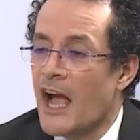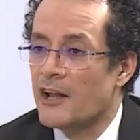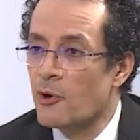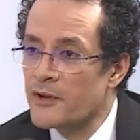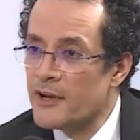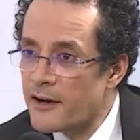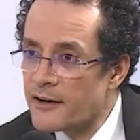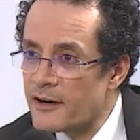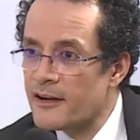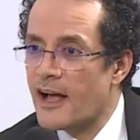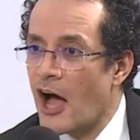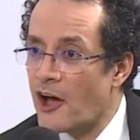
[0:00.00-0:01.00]
I know they
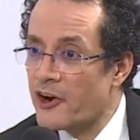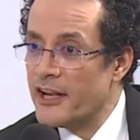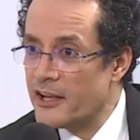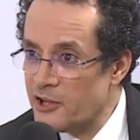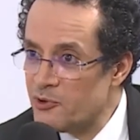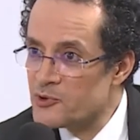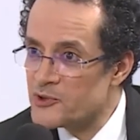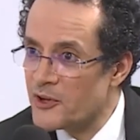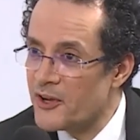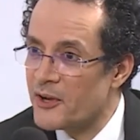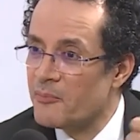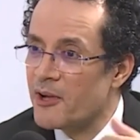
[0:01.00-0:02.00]
are hurrying uh, you,
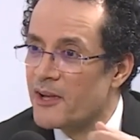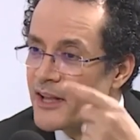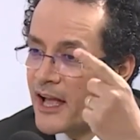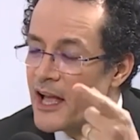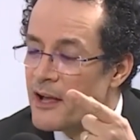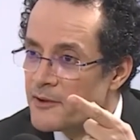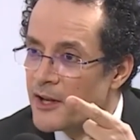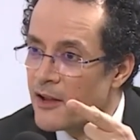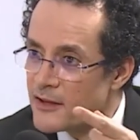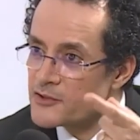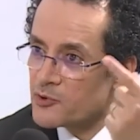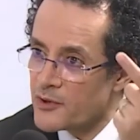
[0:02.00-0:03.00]
sir, but I have a
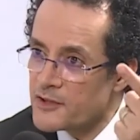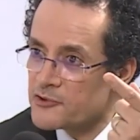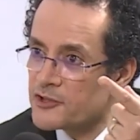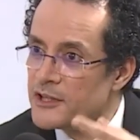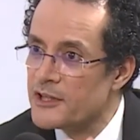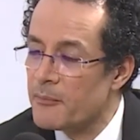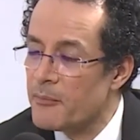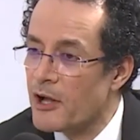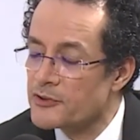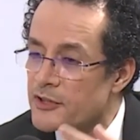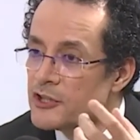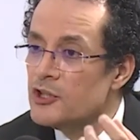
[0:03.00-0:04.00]
last question
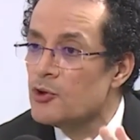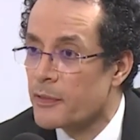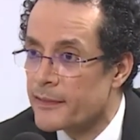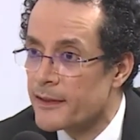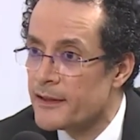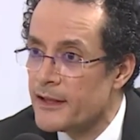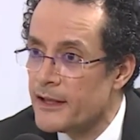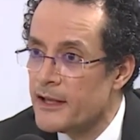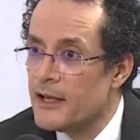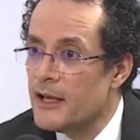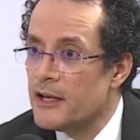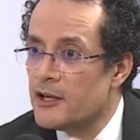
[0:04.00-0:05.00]
about youth.
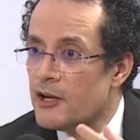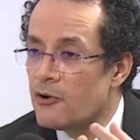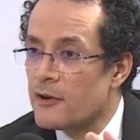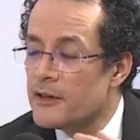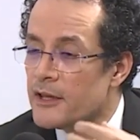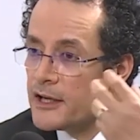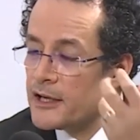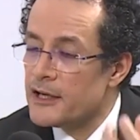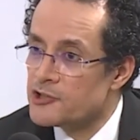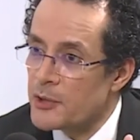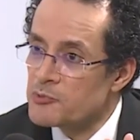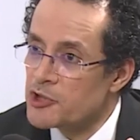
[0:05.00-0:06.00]
You know, the
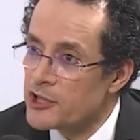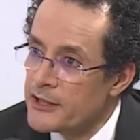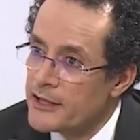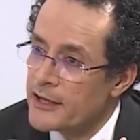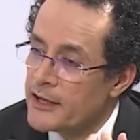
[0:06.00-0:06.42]
Egyptian,